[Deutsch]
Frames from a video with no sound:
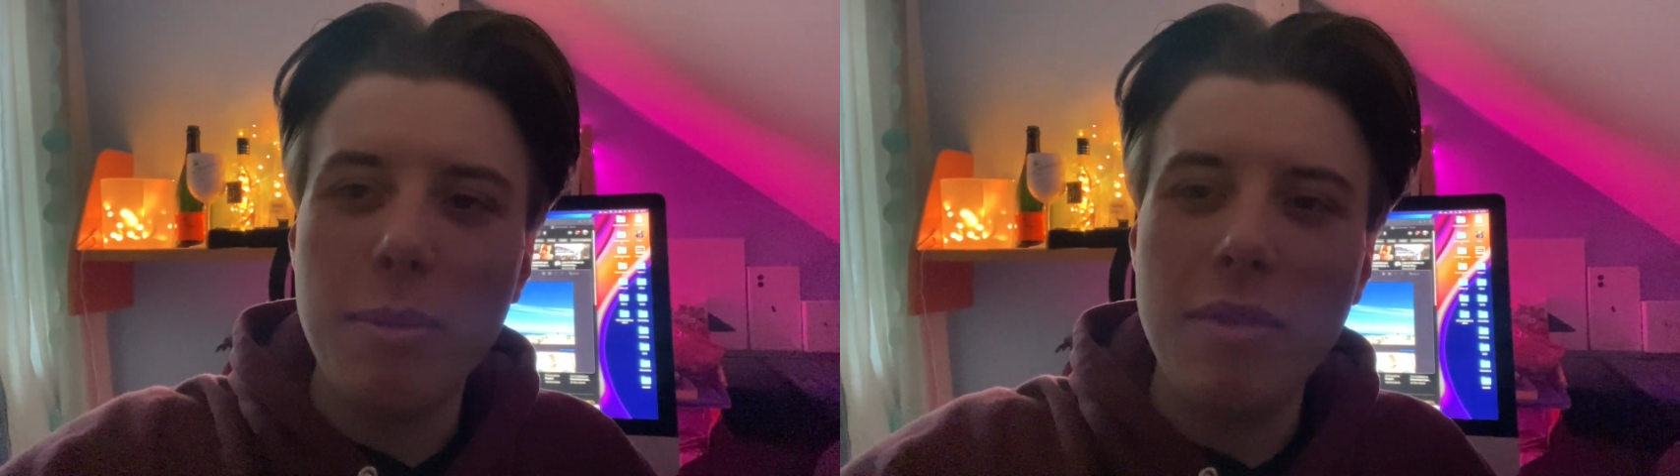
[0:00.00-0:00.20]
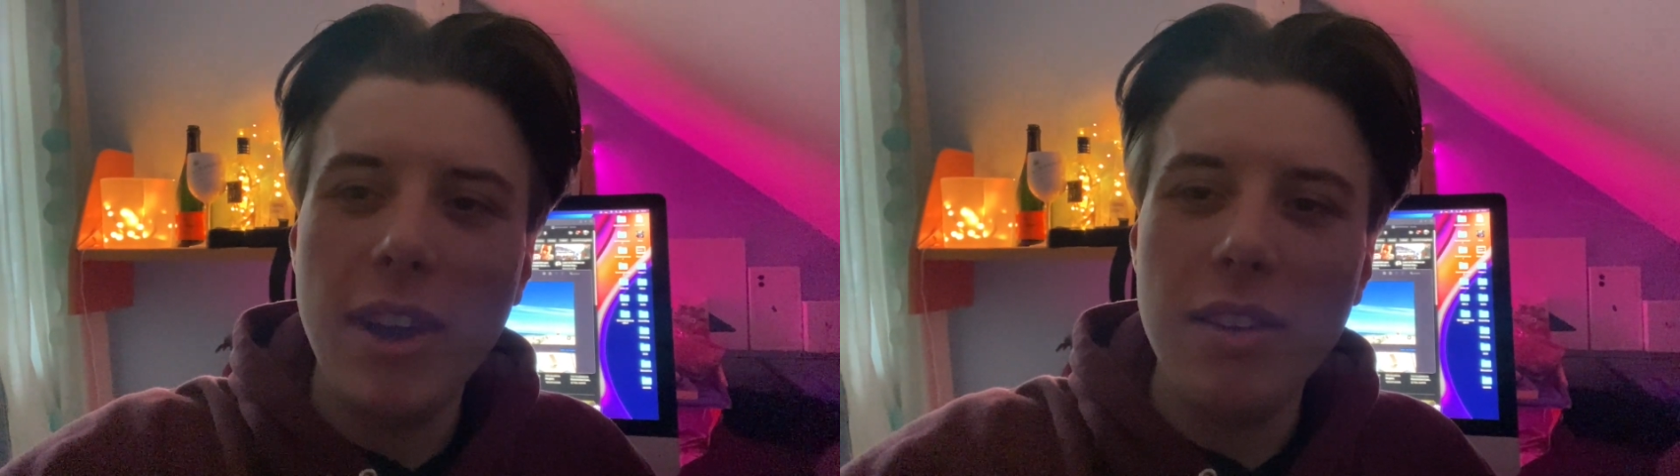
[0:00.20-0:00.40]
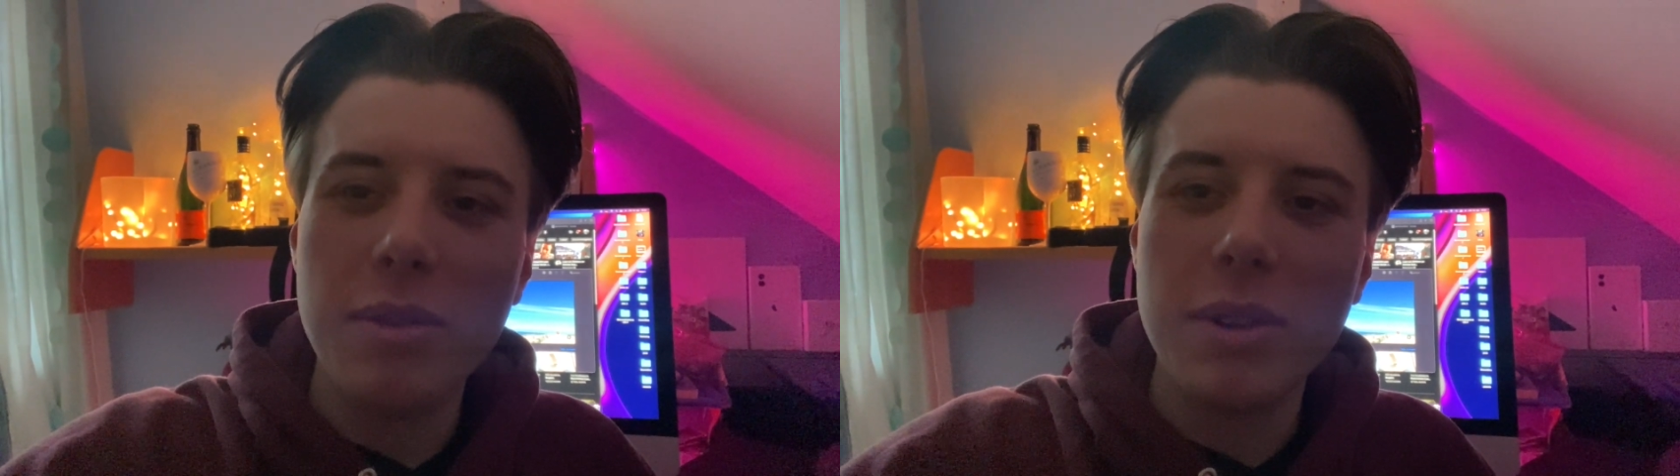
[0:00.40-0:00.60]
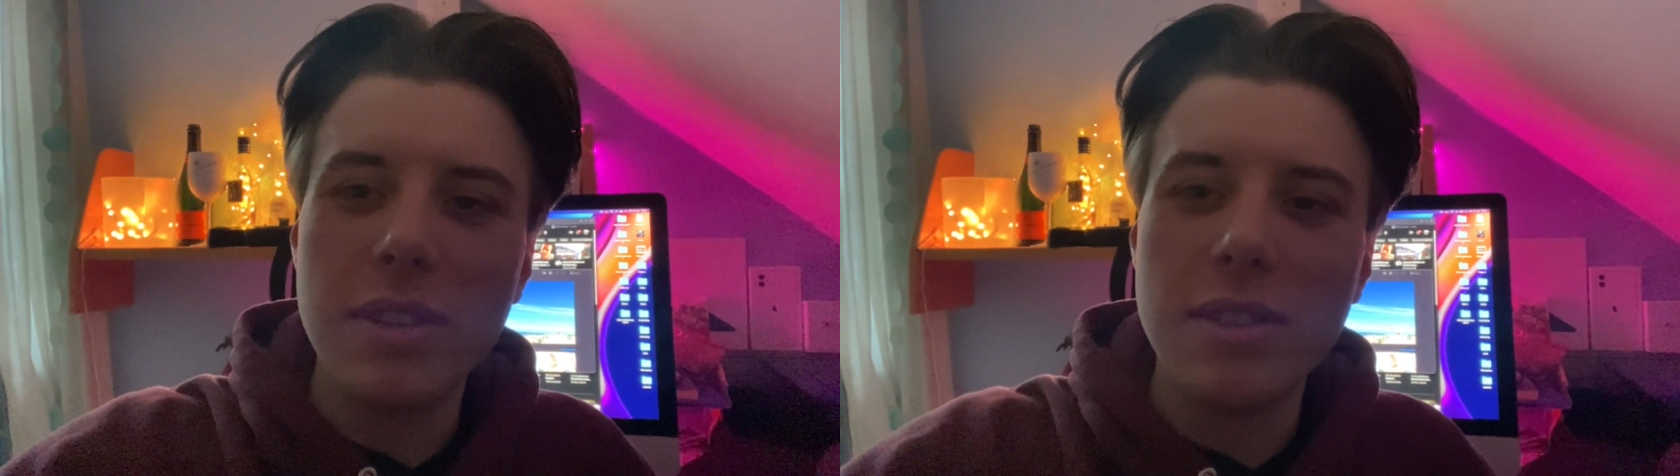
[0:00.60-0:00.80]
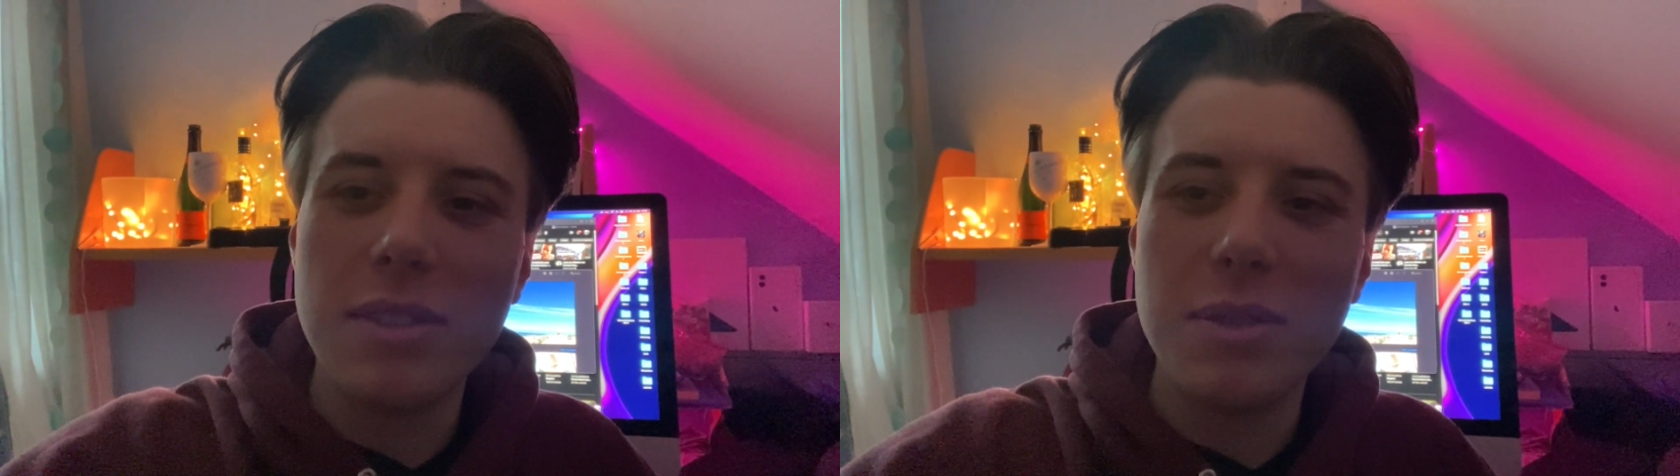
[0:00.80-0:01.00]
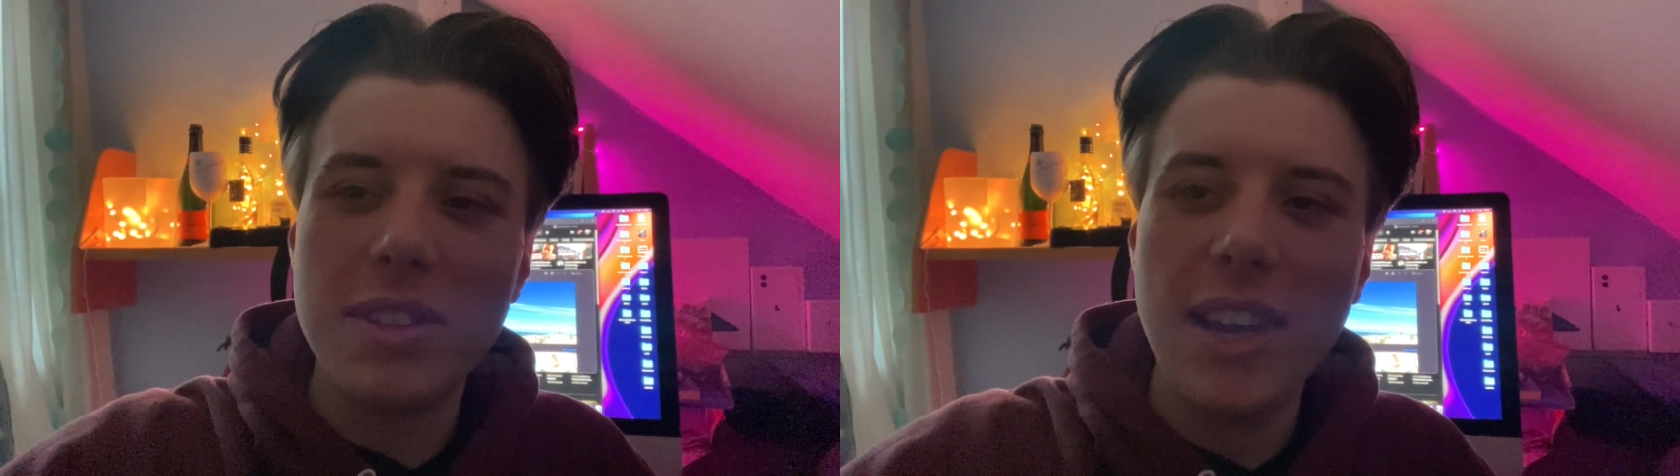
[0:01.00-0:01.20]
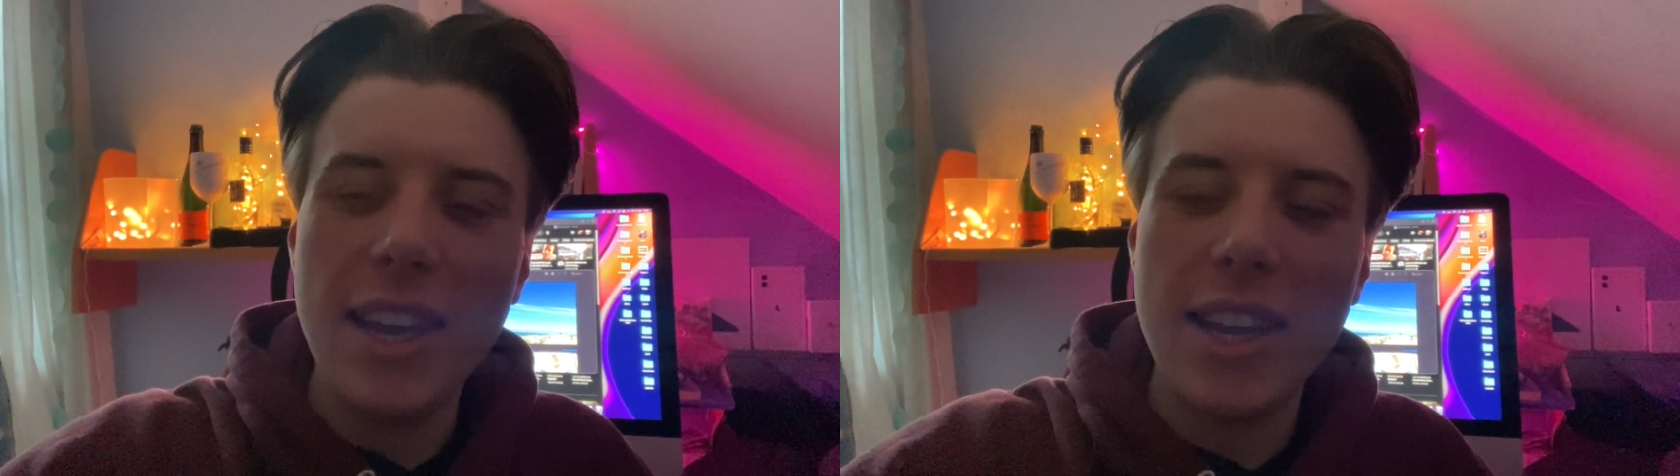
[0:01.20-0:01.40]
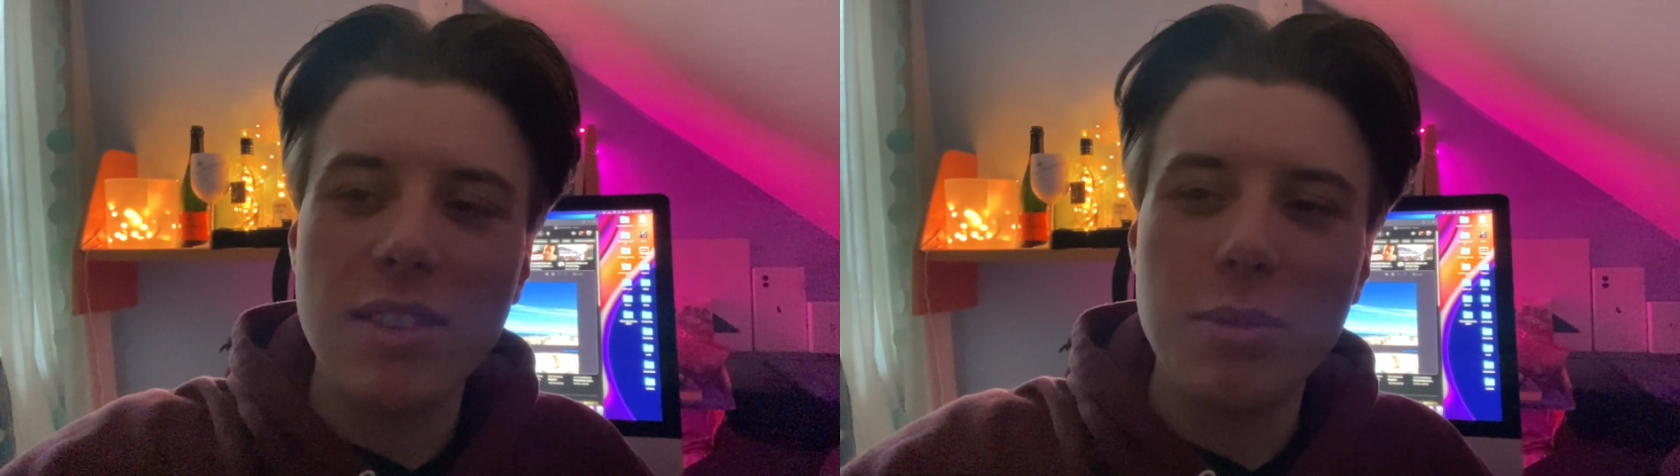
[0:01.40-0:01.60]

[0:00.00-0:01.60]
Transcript: Bewertungen zu zeigen,